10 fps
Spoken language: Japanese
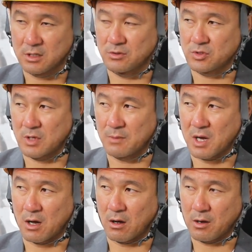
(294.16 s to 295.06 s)
でうちは
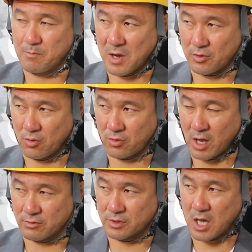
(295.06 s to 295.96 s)
まあ一般のお
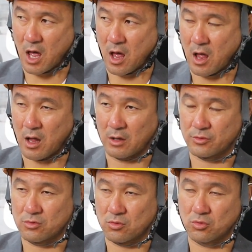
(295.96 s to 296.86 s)
客さ
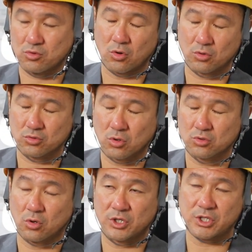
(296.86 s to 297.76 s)
んと
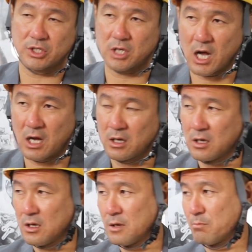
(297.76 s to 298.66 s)
の取引が
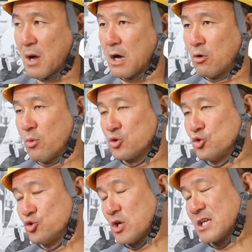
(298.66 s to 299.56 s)
まあほぼ
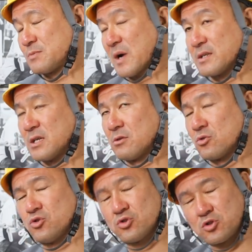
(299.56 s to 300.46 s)

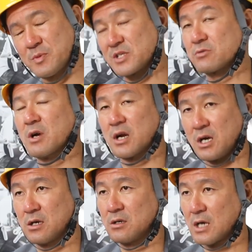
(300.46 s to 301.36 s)
98%99% ぐらいか
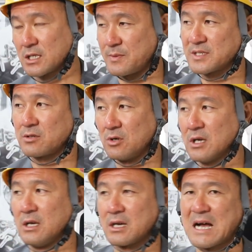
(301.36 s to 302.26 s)
な8%
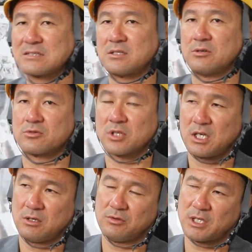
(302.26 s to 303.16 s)
数でいうと
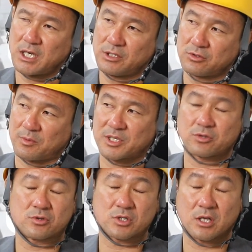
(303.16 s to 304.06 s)
ね売り上げでいうとまた
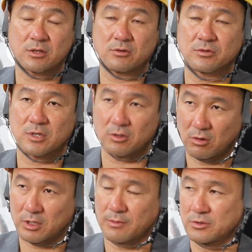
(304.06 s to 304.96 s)
ちょっと違っんですけ
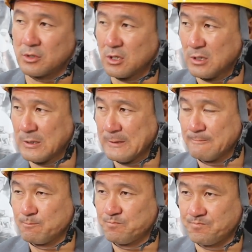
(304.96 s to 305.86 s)
ど多分、
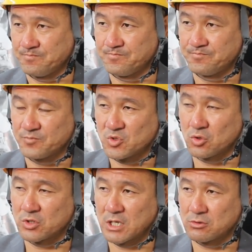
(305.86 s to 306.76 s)
うん、
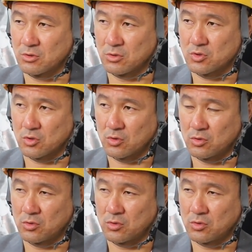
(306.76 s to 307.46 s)
そうなるとその